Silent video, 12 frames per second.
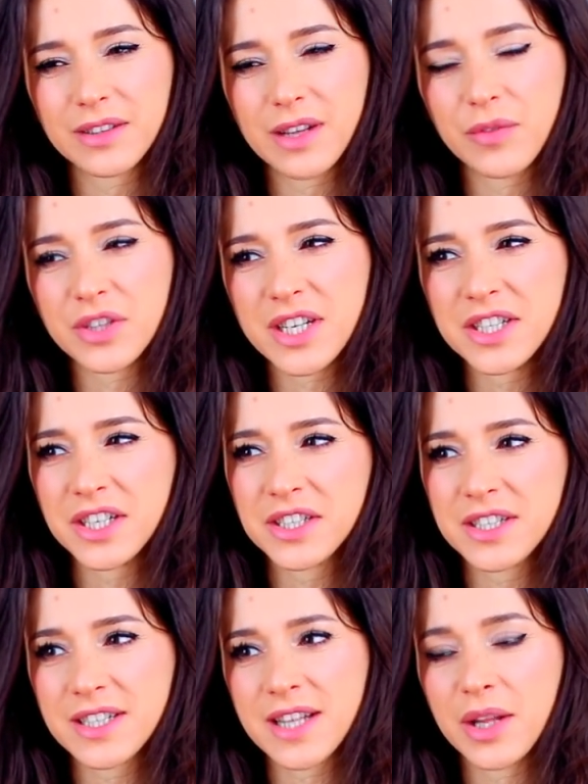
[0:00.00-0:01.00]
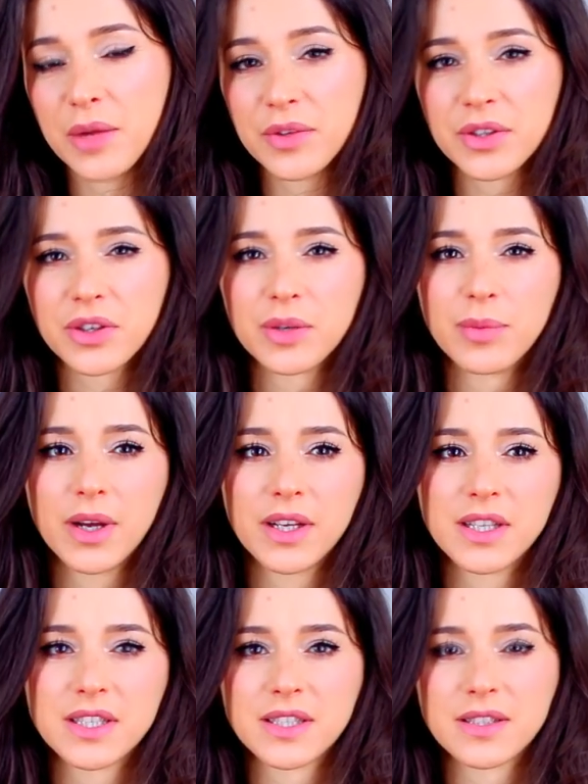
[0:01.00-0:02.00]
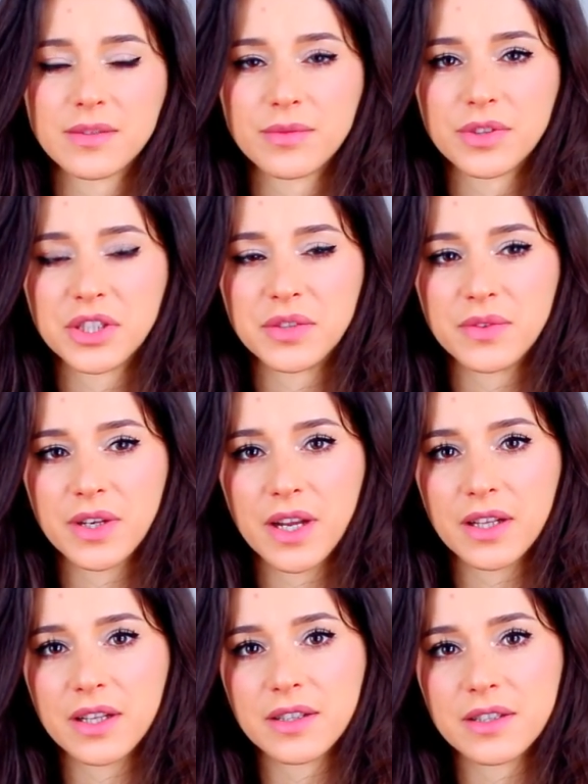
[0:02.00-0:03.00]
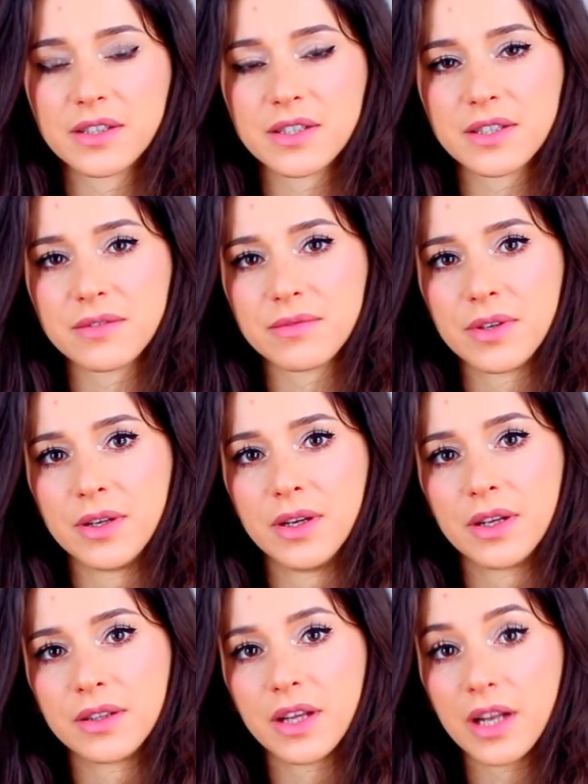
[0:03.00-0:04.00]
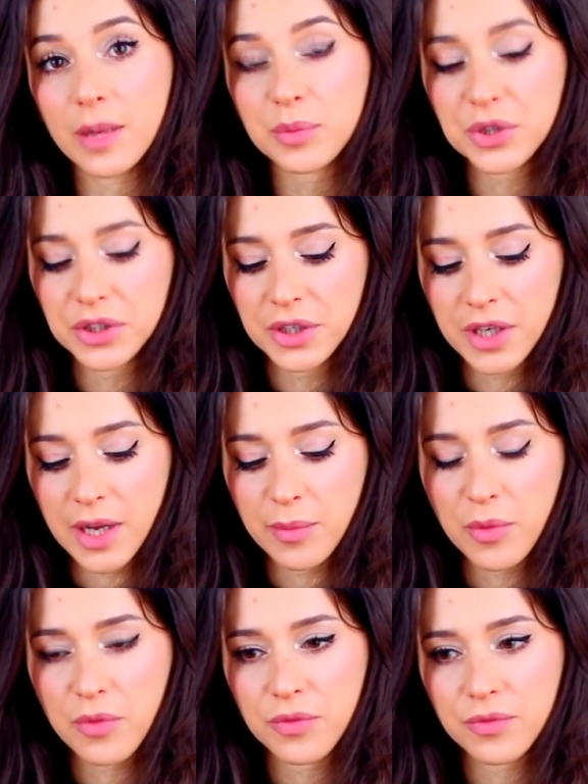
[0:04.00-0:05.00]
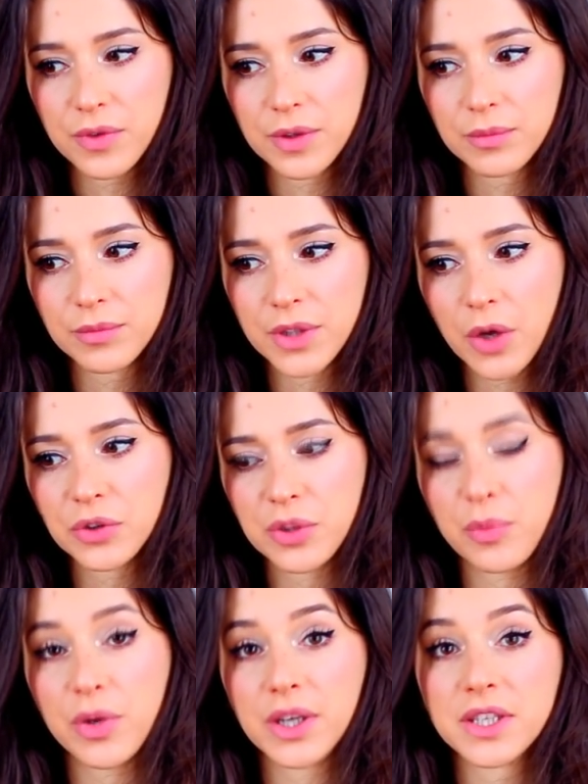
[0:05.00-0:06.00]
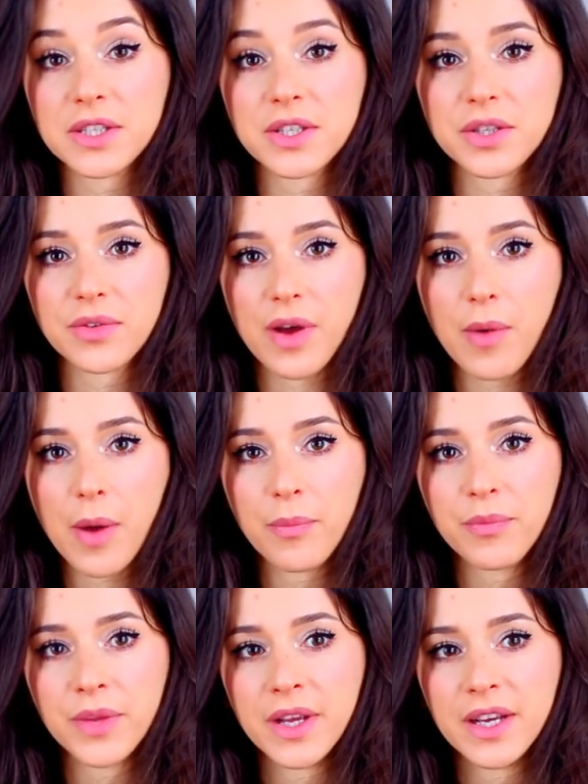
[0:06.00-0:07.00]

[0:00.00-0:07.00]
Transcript: tak w zasadzie jak się zastanowię, to chyba jest właściwie jeden z najlepszych kremów tego typu, jaki stosowałam.